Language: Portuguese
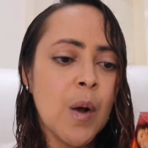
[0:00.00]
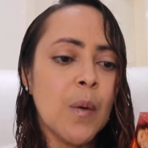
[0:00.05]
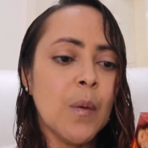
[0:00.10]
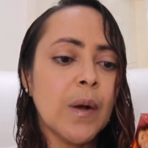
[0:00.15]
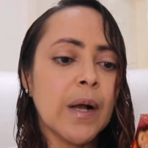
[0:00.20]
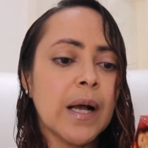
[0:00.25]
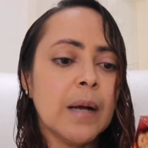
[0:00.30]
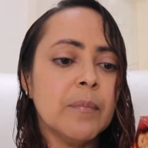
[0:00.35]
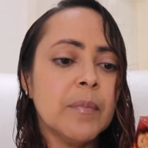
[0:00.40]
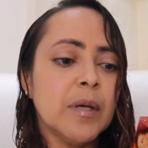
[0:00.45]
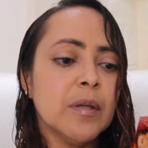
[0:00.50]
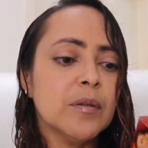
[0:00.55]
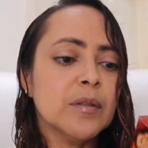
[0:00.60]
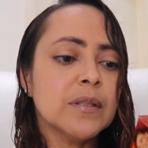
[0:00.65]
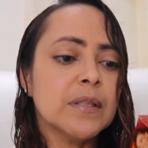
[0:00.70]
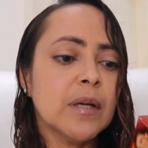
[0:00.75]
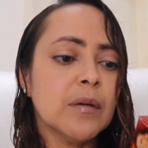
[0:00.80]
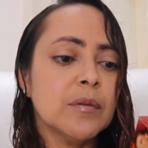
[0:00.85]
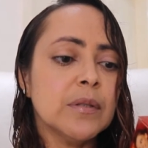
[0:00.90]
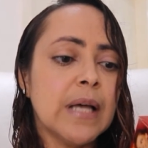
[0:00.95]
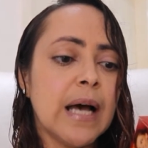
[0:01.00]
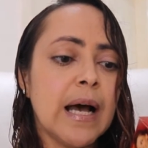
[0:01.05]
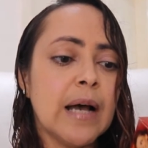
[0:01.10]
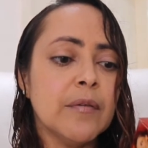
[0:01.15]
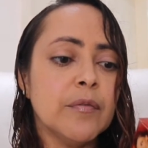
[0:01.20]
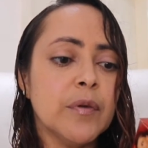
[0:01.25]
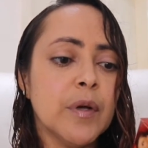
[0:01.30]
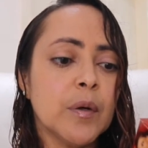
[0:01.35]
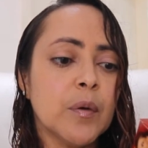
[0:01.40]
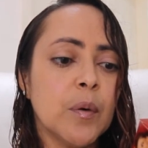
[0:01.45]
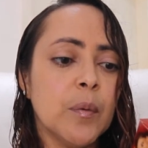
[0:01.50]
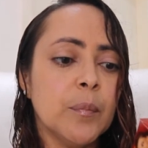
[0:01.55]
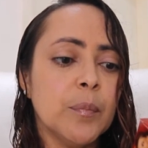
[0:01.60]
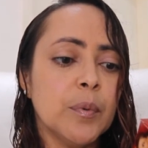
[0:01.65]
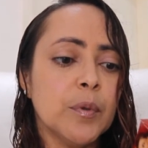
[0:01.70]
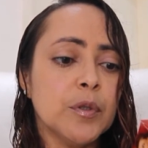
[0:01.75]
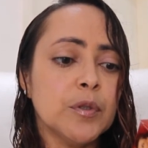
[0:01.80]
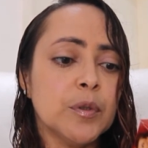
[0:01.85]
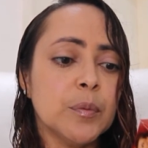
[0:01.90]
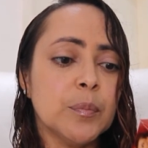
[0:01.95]
Um cabelo saudável é
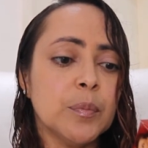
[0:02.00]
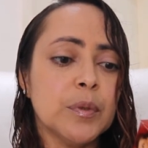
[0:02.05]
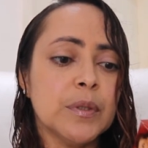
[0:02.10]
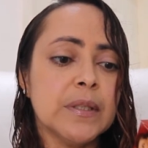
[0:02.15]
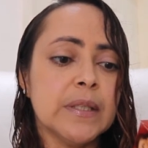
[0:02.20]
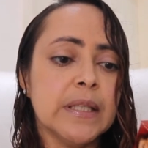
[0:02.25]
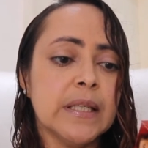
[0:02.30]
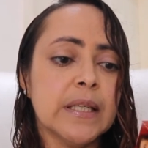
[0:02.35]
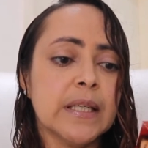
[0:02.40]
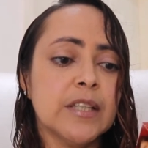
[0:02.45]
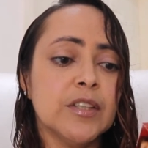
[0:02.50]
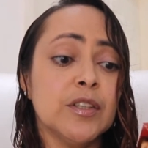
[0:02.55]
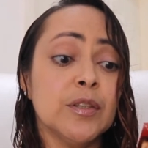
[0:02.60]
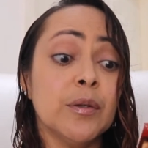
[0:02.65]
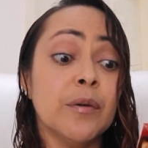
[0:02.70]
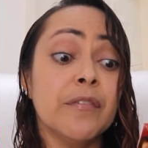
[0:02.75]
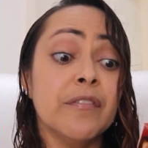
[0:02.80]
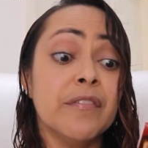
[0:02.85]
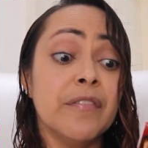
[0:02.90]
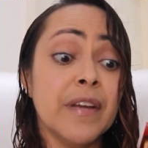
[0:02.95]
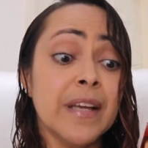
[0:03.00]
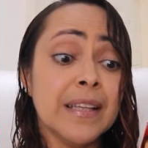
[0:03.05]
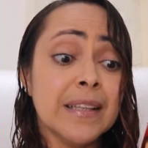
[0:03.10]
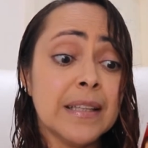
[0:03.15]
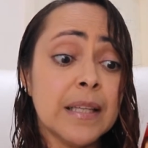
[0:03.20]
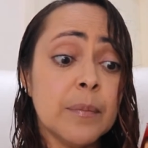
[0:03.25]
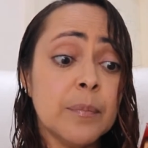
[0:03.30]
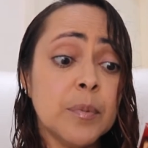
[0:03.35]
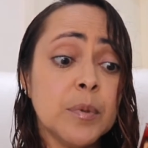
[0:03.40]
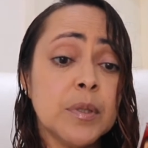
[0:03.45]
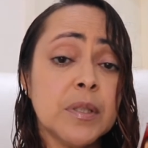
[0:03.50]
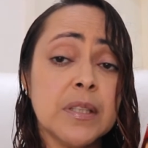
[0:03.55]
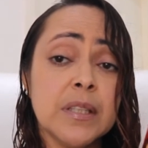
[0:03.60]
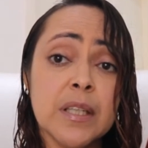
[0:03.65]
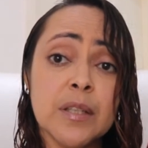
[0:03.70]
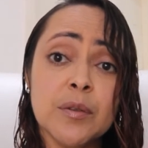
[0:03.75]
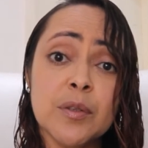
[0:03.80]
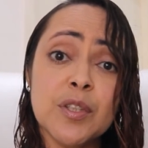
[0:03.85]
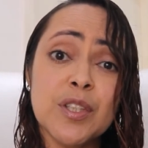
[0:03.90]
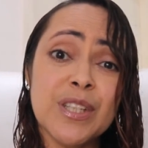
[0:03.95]
composto por cerca de
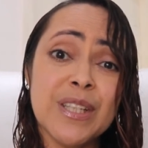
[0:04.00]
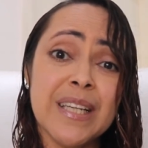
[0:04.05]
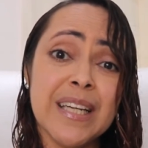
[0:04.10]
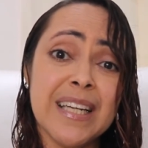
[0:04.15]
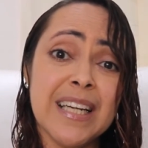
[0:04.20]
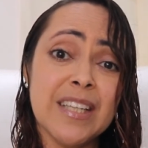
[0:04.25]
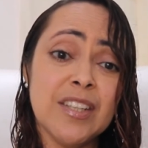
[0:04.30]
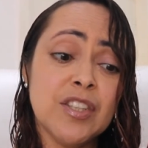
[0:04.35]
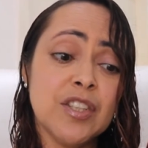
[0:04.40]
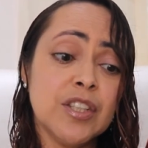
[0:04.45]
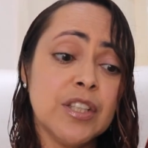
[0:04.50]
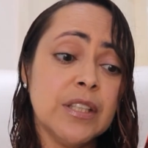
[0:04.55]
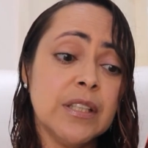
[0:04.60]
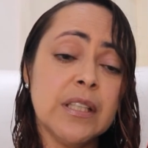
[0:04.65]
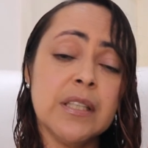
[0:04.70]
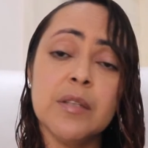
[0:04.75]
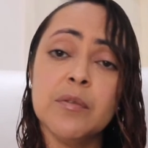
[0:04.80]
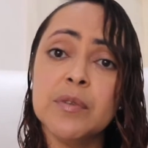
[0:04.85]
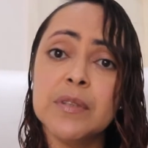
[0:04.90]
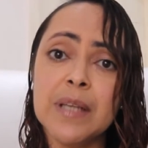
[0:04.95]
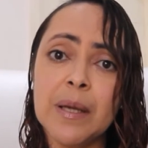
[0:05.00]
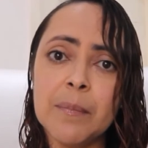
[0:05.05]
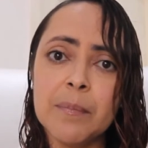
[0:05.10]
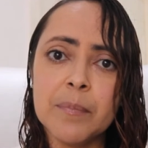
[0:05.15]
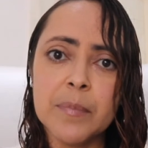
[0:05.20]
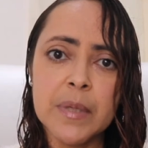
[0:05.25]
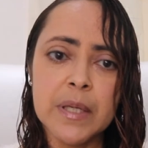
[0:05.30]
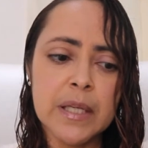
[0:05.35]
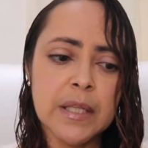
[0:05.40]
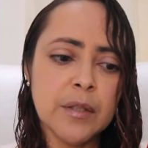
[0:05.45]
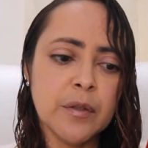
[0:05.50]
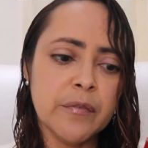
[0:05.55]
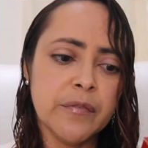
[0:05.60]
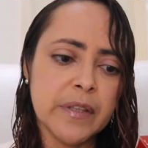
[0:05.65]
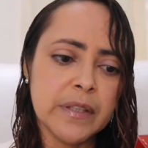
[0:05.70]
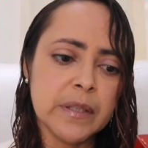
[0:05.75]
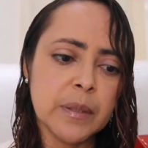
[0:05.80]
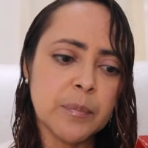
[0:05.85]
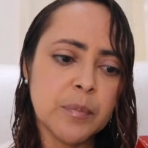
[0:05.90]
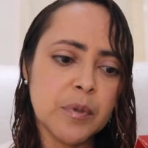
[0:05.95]
90% de queratina, não sabia,
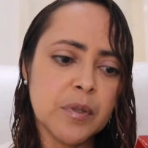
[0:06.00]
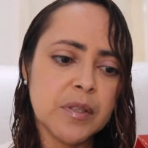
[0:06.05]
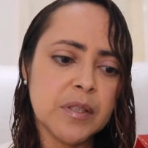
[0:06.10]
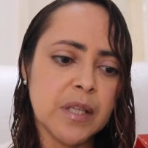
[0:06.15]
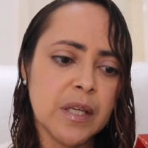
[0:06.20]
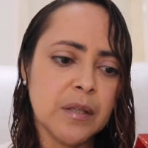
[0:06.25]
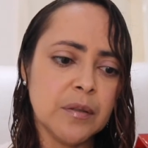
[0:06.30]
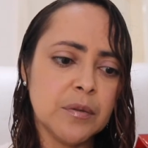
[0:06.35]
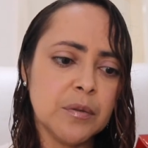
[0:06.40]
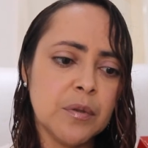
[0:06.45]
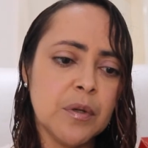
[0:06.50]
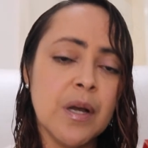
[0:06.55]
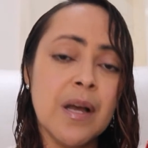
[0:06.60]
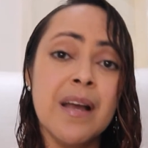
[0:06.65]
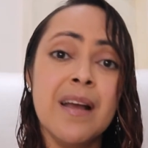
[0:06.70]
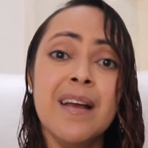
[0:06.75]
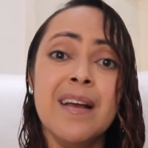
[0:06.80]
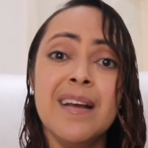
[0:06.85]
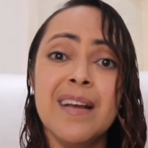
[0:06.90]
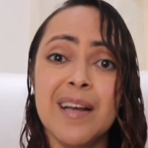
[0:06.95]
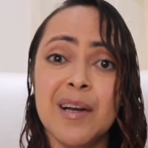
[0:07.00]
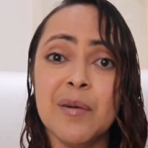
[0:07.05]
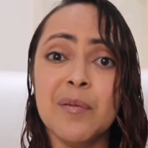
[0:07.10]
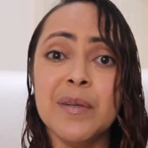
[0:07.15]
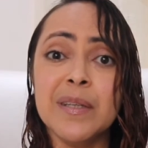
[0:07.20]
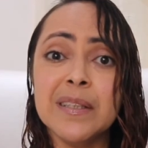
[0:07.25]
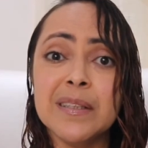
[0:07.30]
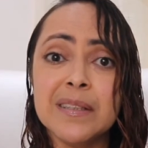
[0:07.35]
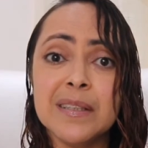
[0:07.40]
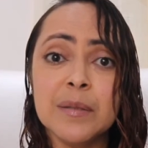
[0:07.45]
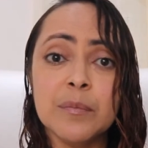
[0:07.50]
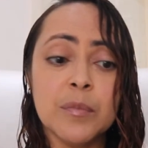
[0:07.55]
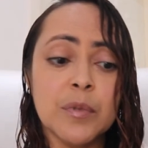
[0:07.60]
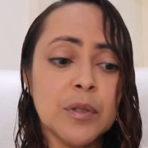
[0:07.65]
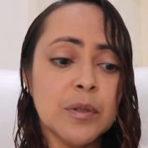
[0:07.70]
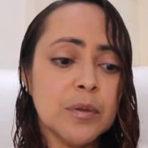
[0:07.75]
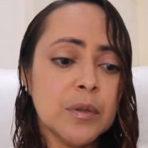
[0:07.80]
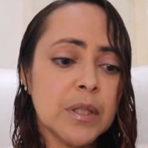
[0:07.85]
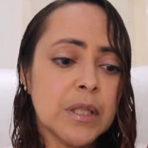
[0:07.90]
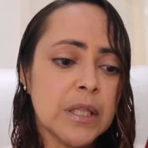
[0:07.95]
90% é um índice
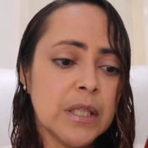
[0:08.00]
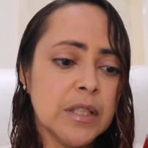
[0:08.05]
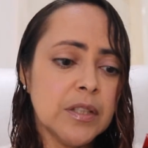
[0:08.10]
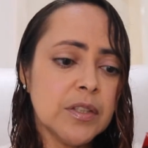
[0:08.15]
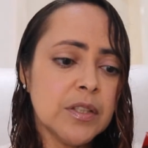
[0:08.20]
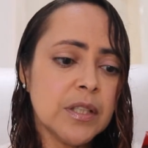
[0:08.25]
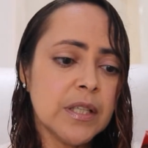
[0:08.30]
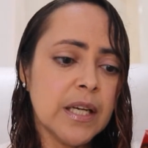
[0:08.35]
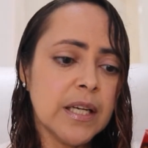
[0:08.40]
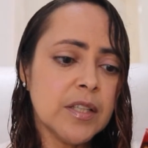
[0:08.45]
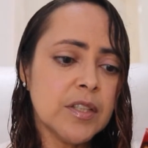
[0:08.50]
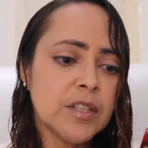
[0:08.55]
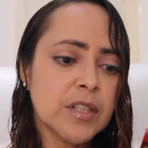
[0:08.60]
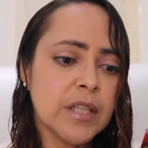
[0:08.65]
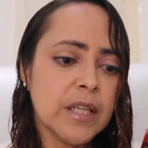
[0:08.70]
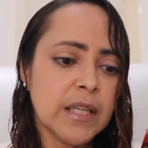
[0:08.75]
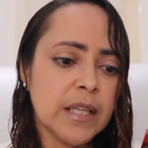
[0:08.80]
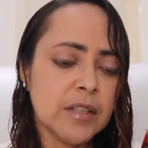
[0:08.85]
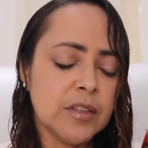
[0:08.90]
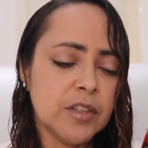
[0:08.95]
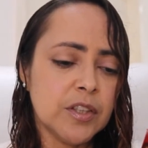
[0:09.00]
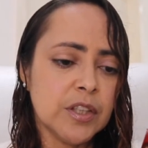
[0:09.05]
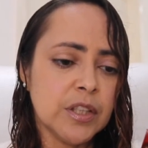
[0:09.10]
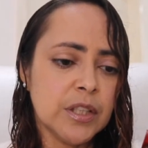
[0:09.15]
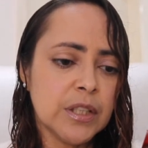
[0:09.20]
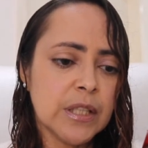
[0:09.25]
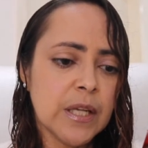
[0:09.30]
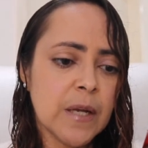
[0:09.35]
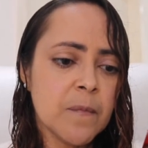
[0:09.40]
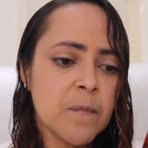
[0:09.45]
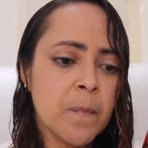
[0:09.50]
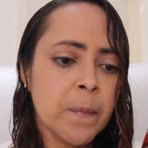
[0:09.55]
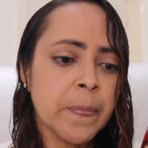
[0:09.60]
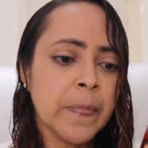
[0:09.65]
muito grande, né, de queratina.